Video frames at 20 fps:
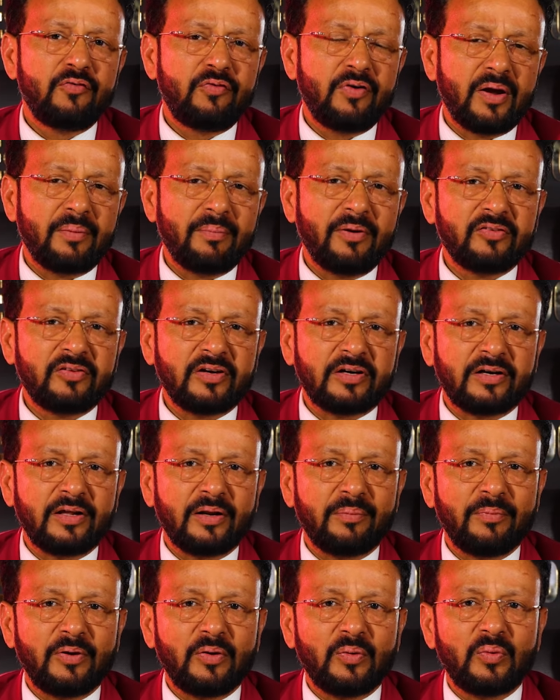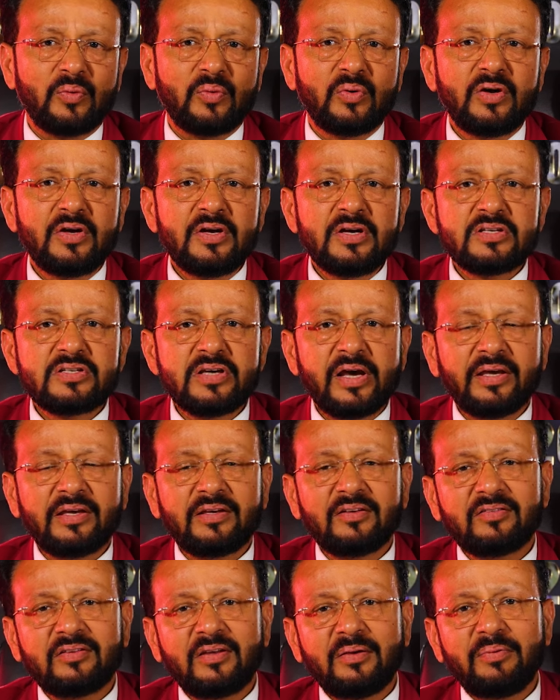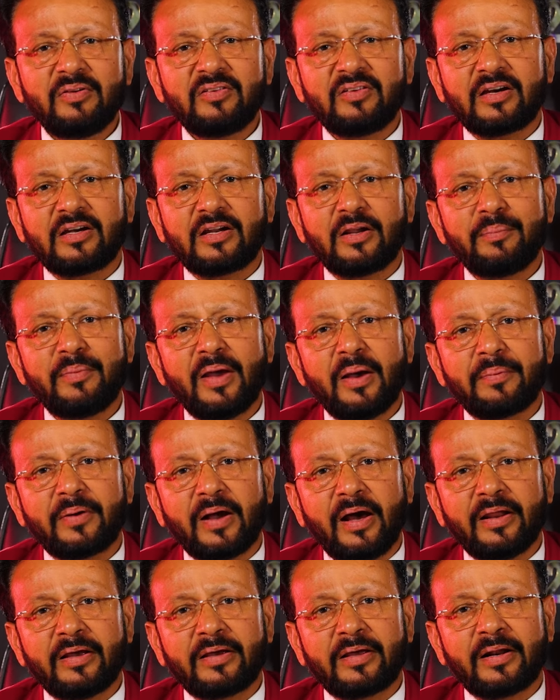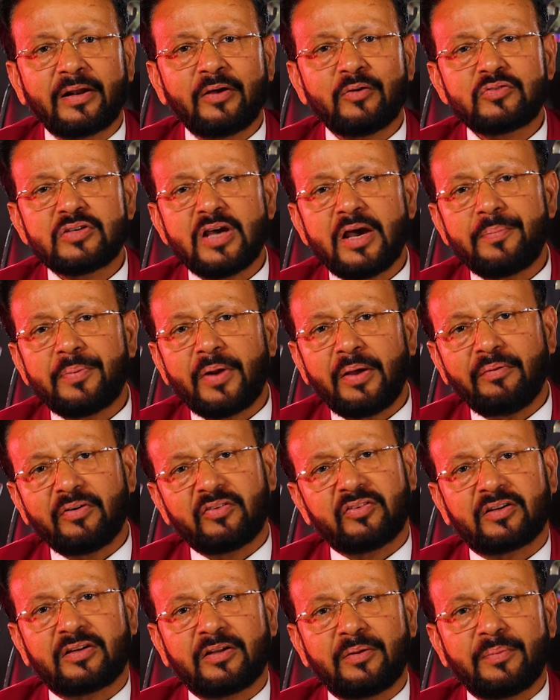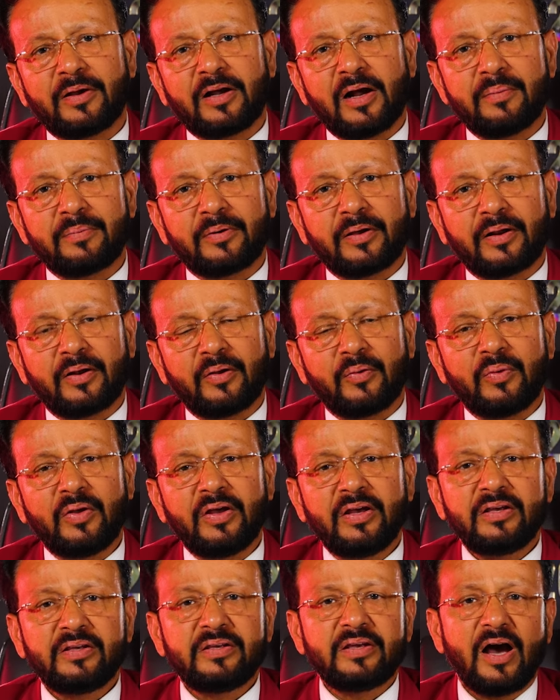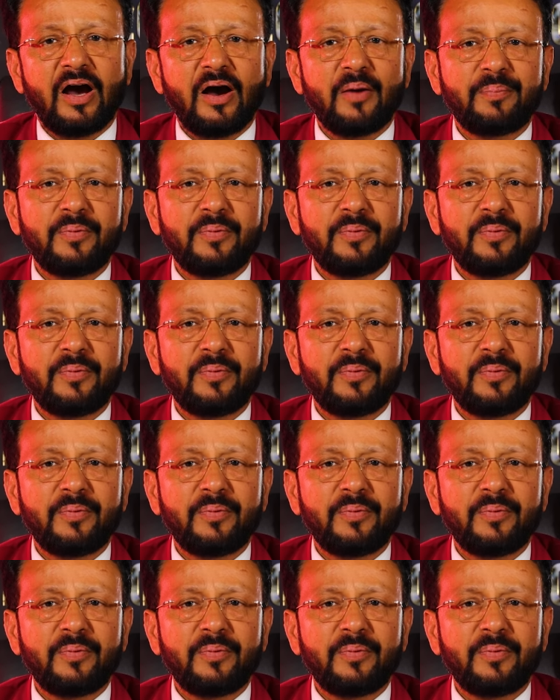फार्मा सेक्टर में हो चाहे किसी भी सेक्टर में आप कार्य कर रहे हो चाहे प्राइवेट सेक्टर में काम कर रहे हो या